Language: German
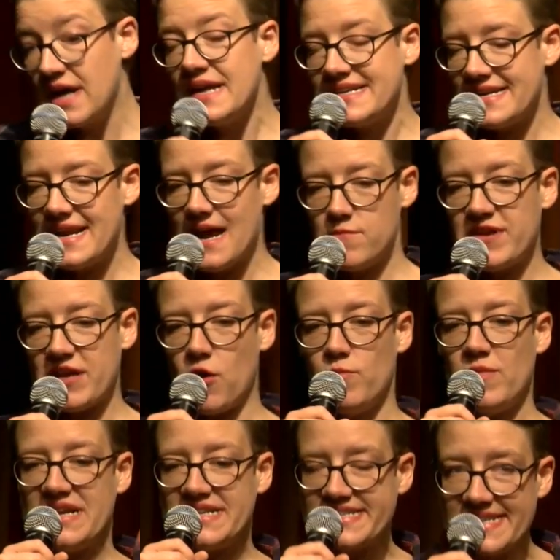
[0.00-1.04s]
den habe ich auch
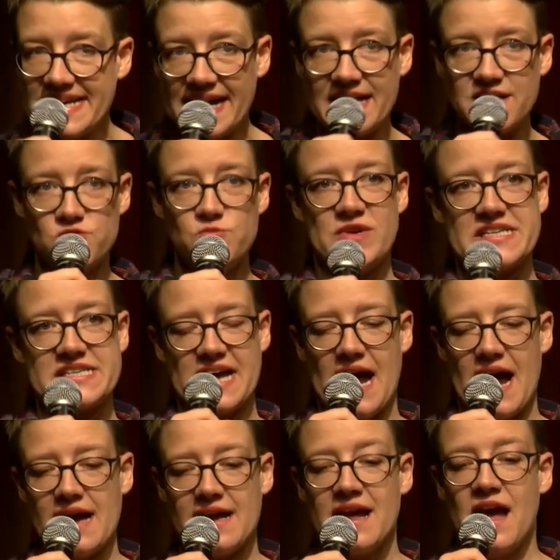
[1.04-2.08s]
mal direkt
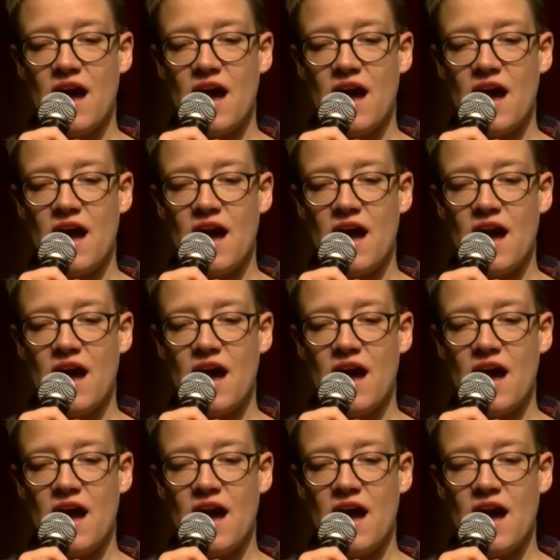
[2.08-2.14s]
übertragen